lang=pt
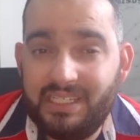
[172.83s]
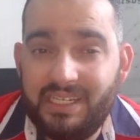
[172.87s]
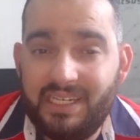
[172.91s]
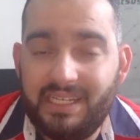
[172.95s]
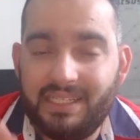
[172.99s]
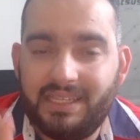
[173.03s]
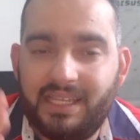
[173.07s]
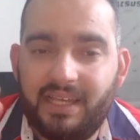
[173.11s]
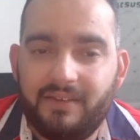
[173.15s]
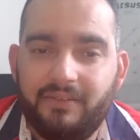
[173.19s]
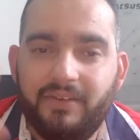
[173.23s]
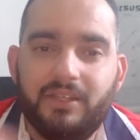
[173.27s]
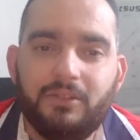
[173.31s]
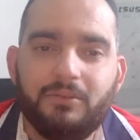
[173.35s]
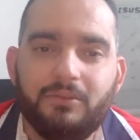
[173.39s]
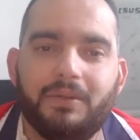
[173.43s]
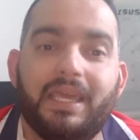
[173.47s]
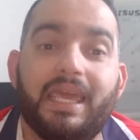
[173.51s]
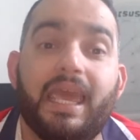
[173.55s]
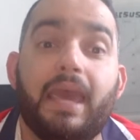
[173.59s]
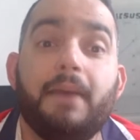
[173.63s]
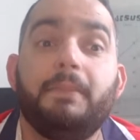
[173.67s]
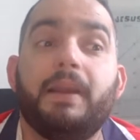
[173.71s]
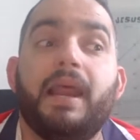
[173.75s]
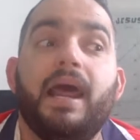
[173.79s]
diria, tá vendo,
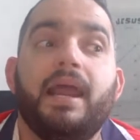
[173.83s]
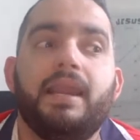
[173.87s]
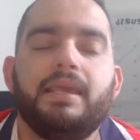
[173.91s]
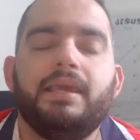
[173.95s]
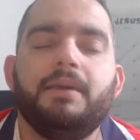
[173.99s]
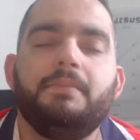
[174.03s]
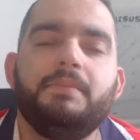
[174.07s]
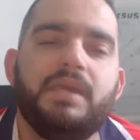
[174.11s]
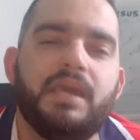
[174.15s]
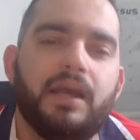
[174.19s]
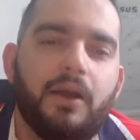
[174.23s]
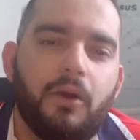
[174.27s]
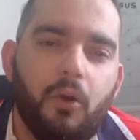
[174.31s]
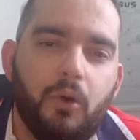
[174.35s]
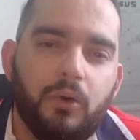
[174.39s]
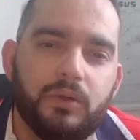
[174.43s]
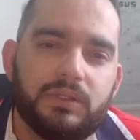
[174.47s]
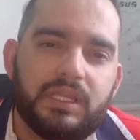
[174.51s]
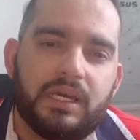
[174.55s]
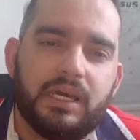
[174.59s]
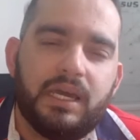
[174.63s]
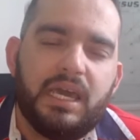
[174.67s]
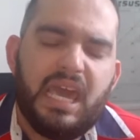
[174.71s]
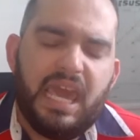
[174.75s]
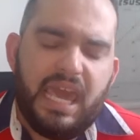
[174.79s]
quebraria minha
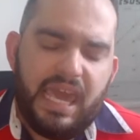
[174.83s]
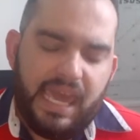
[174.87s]
conta,